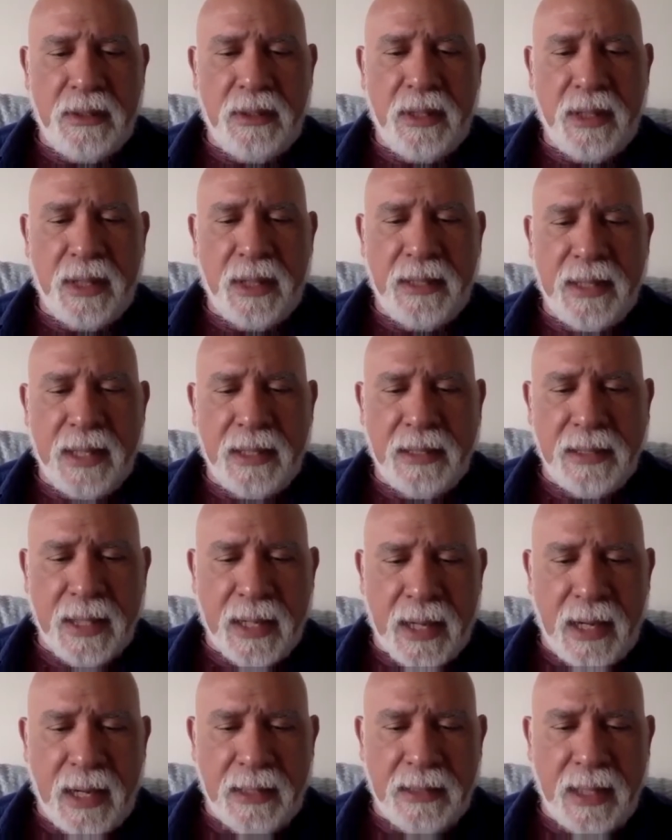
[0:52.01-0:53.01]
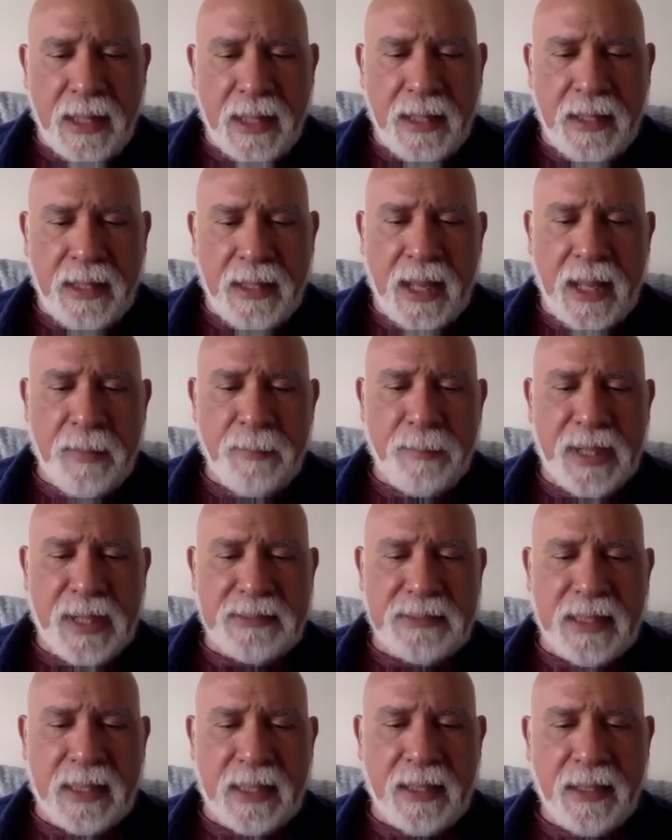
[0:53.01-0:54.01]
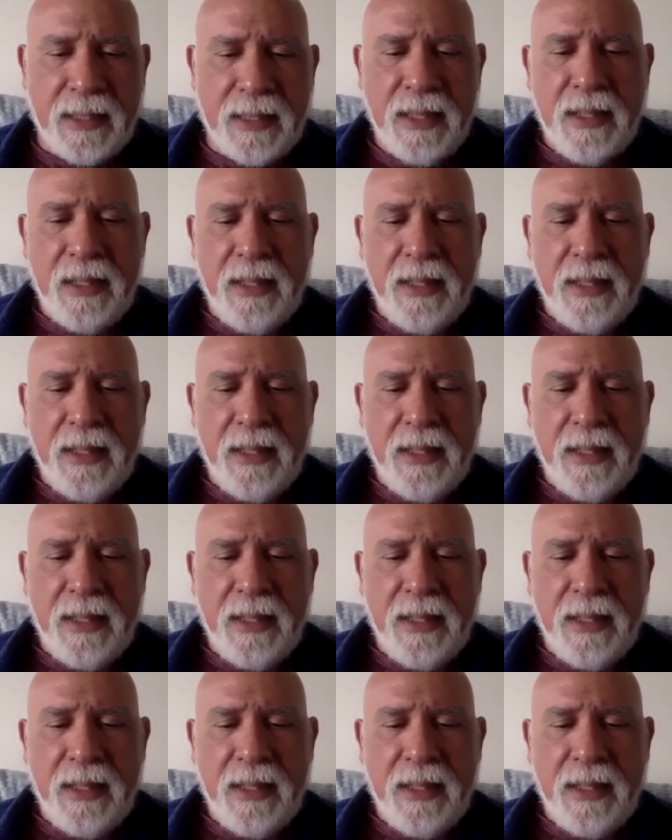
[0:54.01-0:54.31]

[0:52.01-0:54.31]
gerente general de la empresa